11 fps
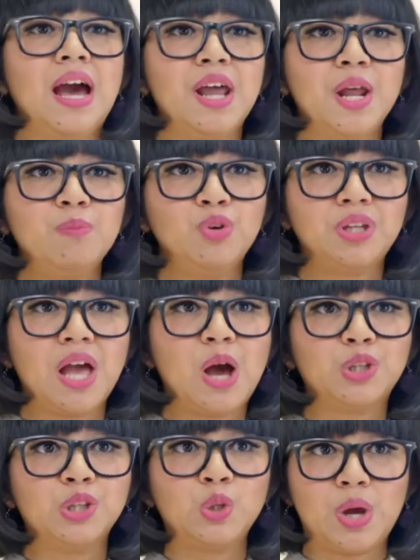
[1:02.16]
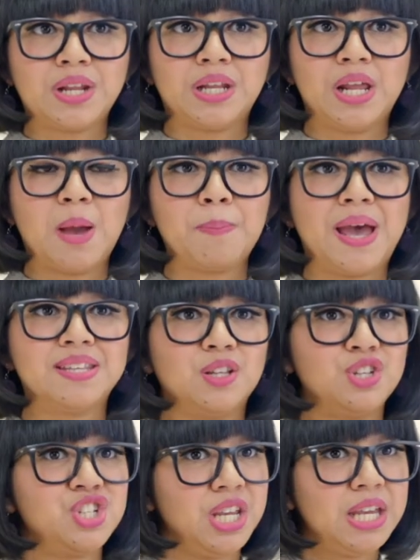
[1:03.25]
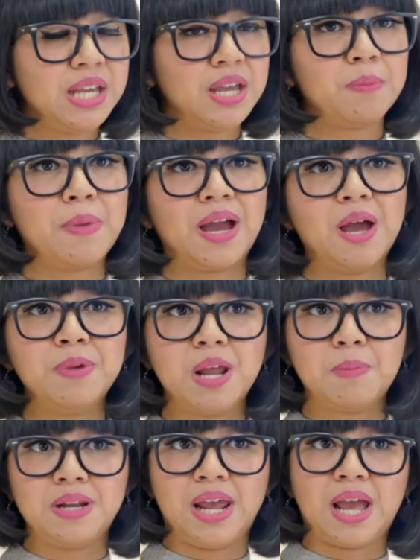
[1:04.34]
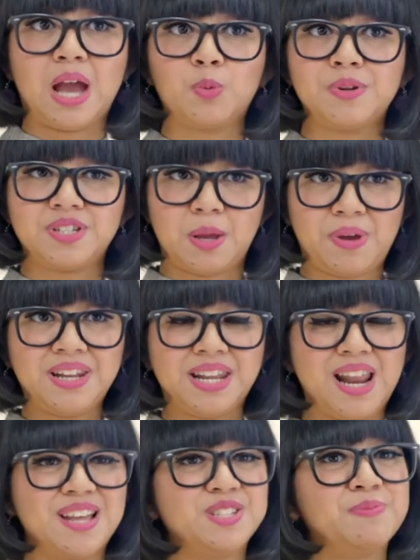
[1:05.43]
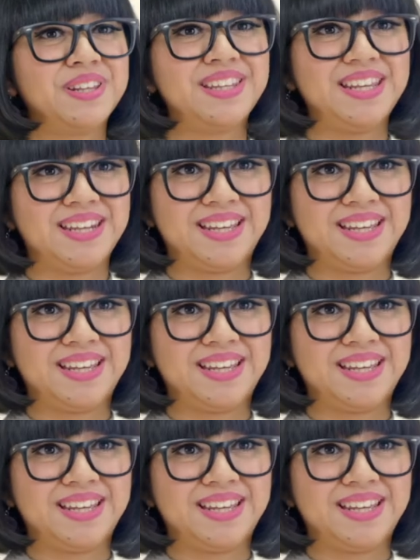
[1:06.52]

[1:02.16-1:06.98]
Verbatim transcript: Karena mood yang aku tentukan adalah pastel chic, maka benda-benda yang aku persiapkan adalah seperti